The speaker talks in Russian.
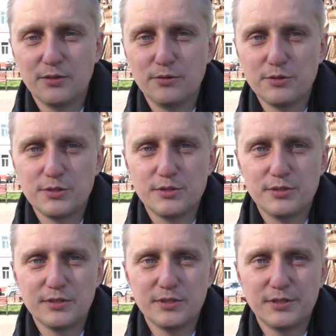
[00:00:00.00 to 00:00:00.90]
То
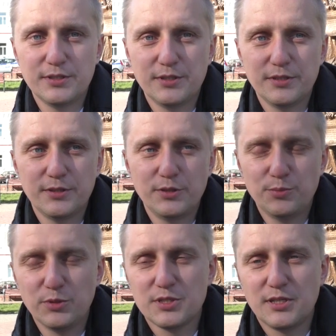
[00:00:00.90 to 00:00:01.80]
есть э,
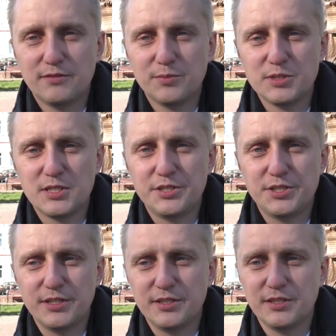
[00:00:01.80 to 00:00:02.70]
любой
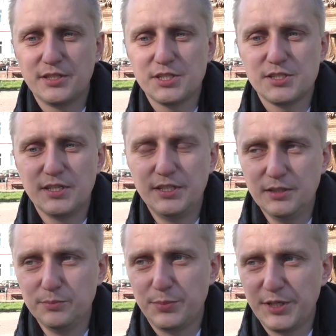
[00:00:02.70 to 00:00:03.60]
здравомыслящий гражданин